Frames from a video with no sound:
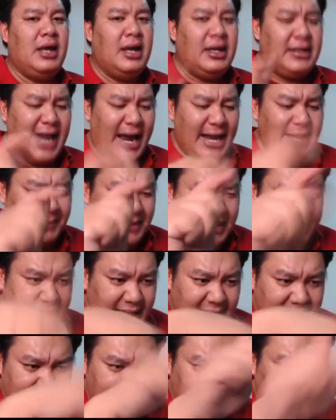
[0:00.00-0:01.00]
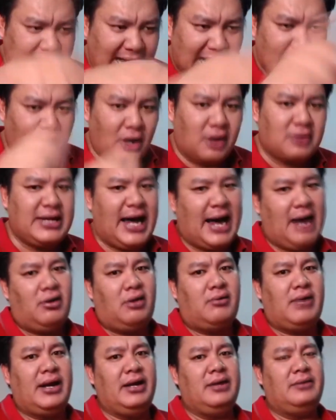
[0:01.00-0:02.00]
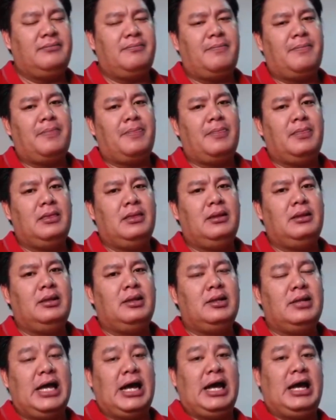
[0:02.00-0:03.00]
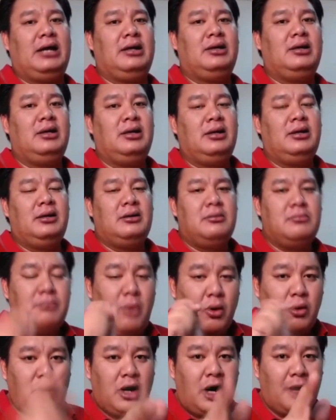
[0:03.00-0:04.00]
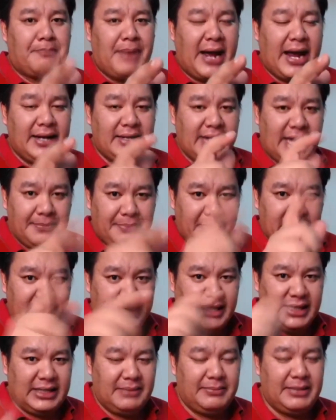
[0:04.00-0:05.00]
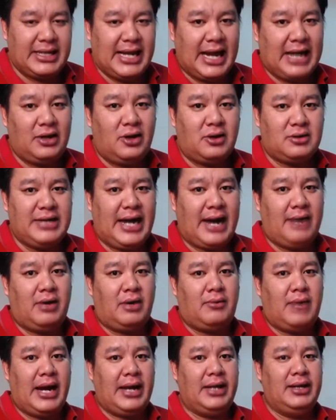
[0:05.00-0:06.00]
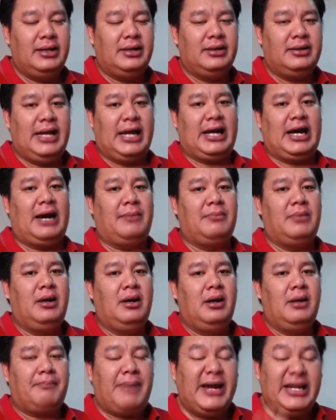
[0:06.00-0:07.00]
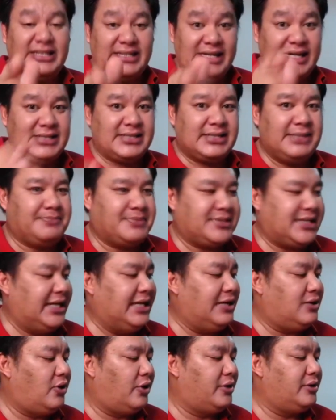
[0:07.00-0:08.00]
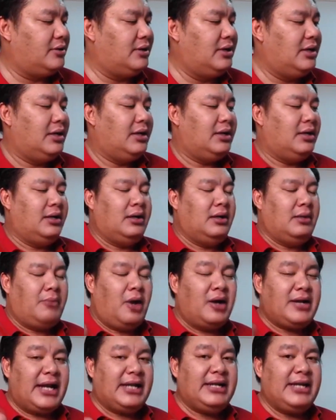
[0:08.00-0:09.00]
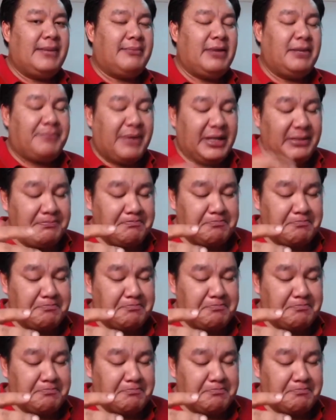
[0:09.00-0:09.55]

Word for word: ในพื้นที่ที่มีการล็อกดาวน์เอาไว้นะบุกเข้าไปในพื้นที่ที่มีการล็อกดาวน์เอาไว้นะครับ ไปเจอ 14 คน เพราะนั้นเนี่ยมันเป็น